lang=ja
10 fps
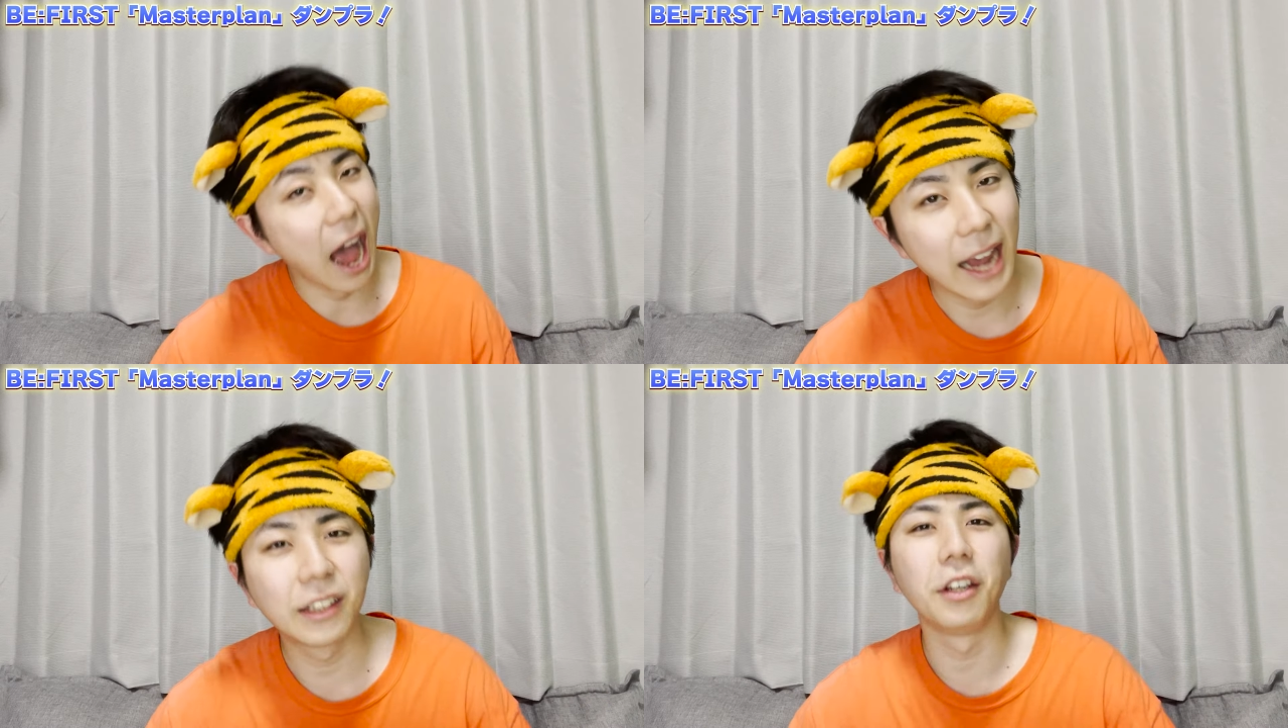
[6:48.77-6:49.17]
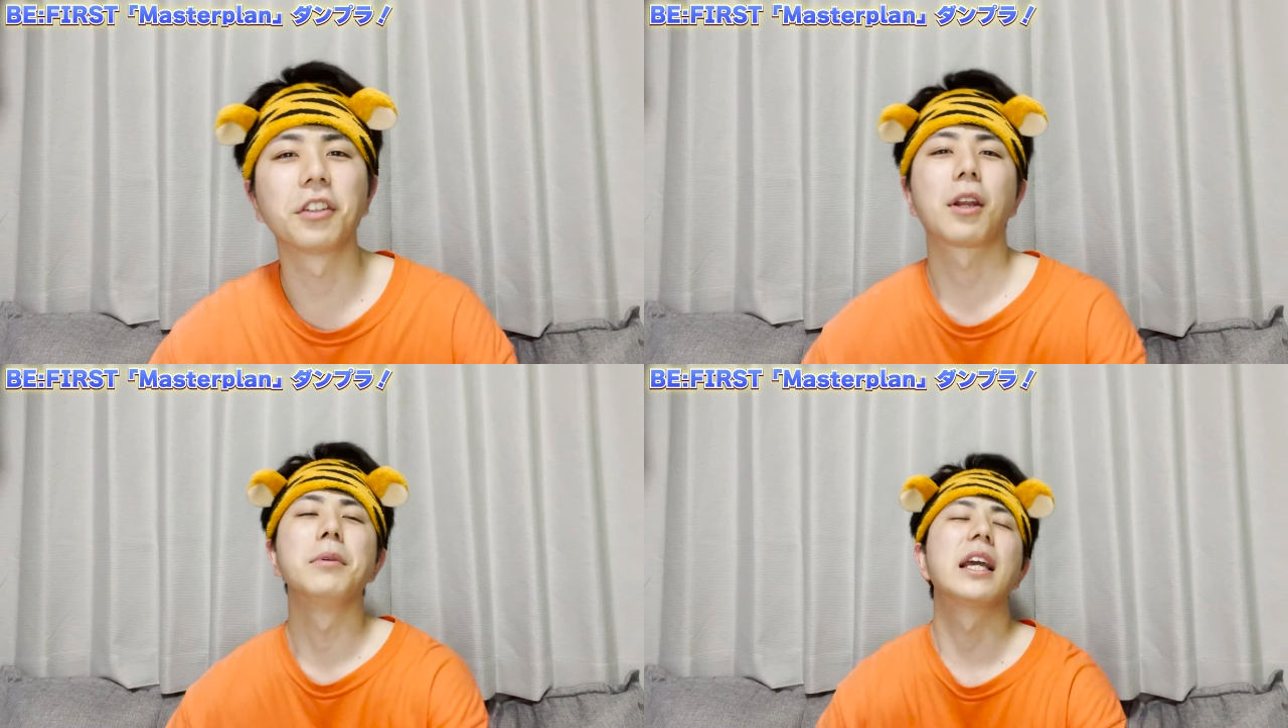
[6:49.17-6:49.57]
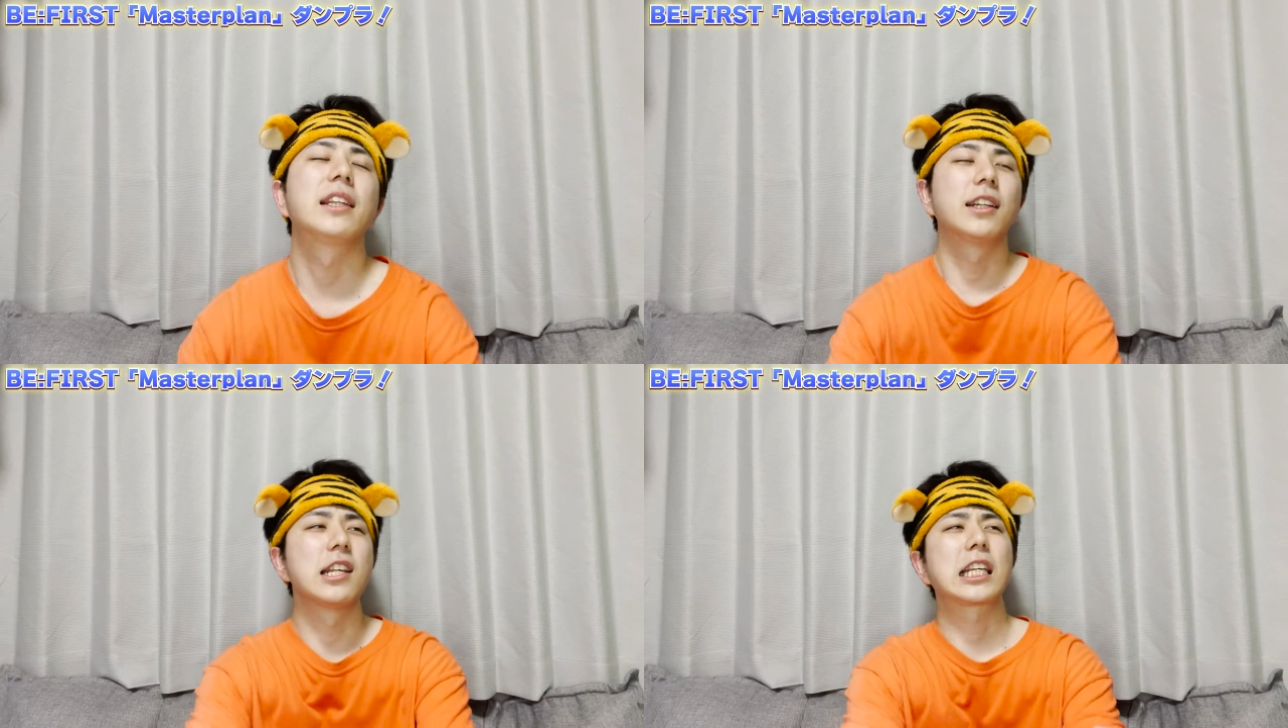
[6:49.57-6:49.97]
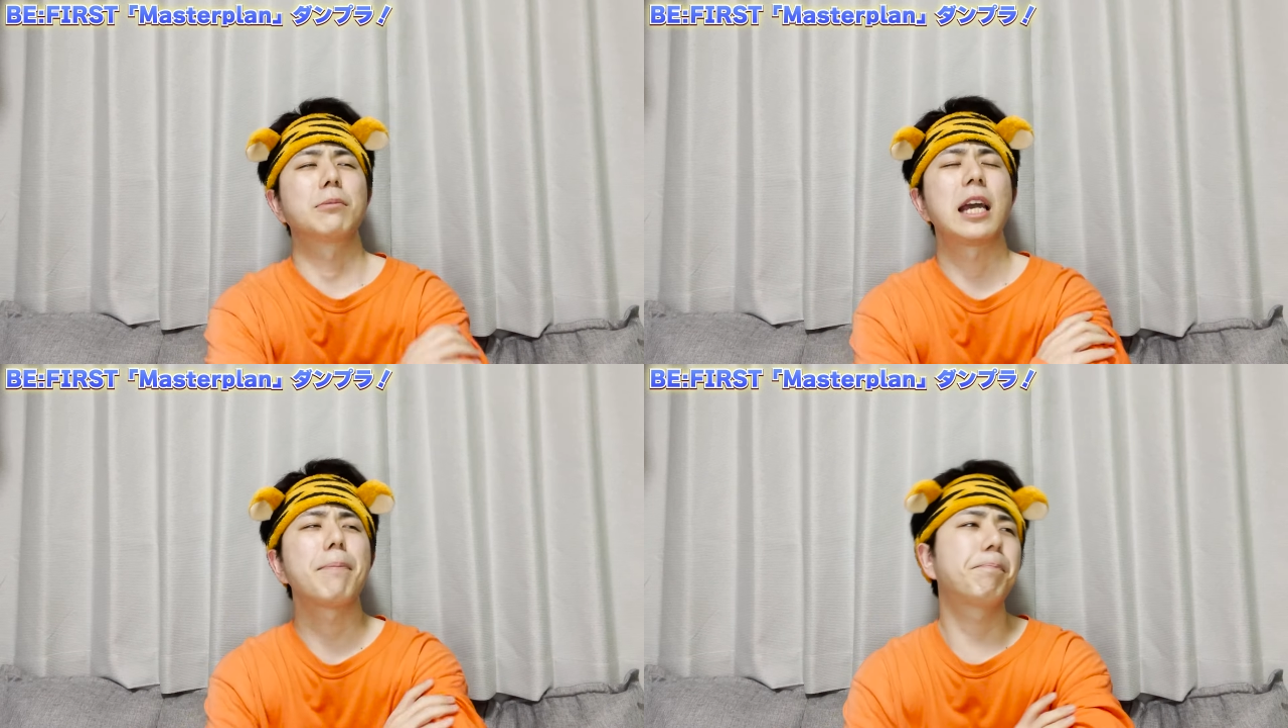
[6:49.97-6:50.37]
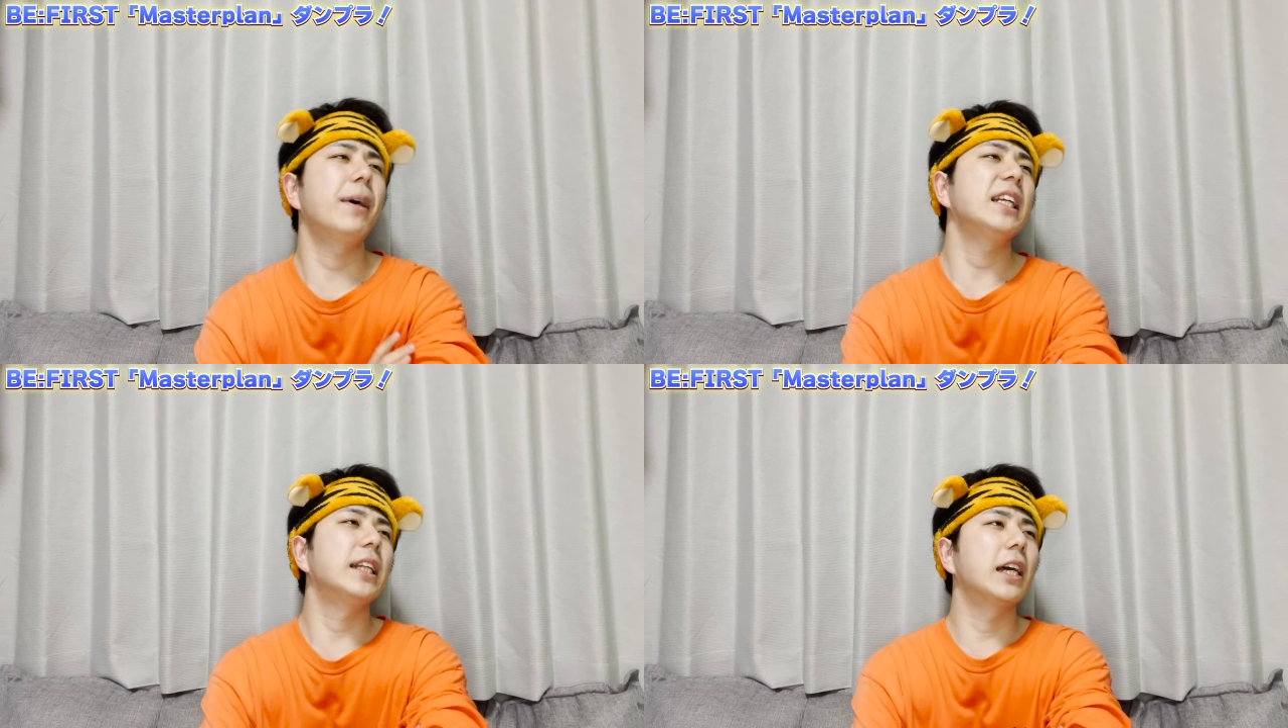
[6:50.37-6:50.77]
はい、ということで見てきたんですけども、やっ
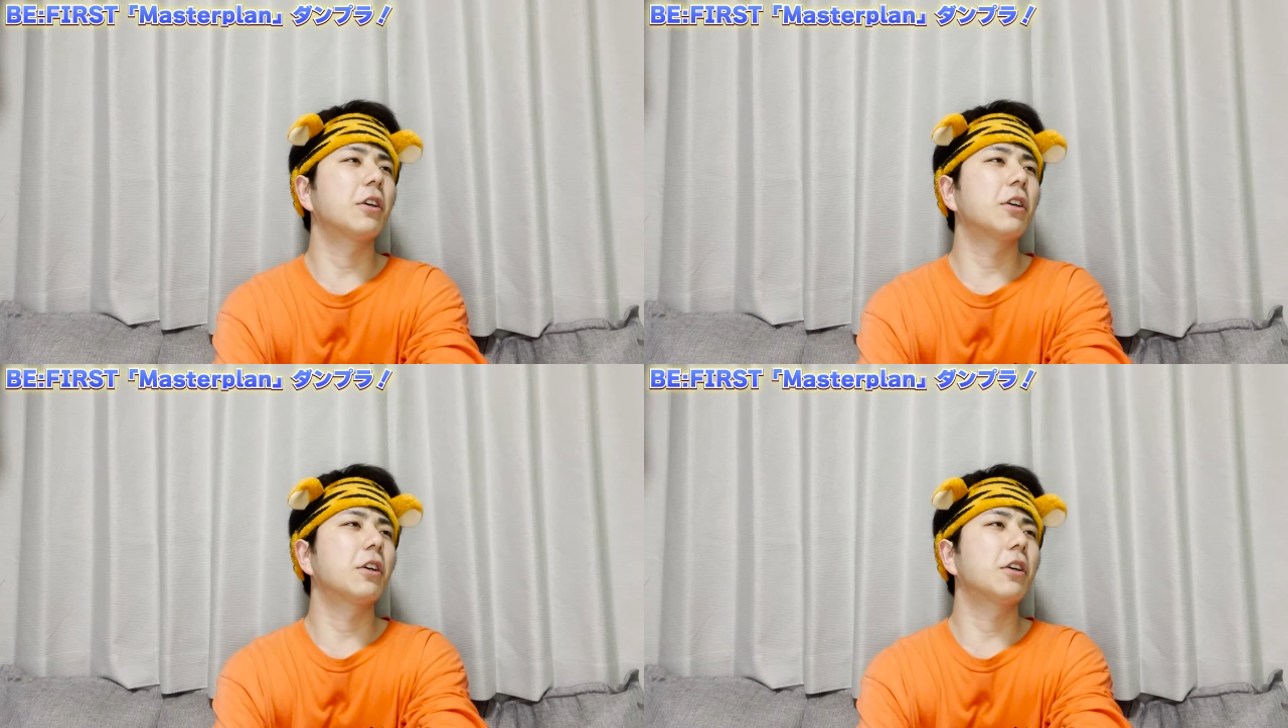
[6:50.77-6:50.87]
ぱりね、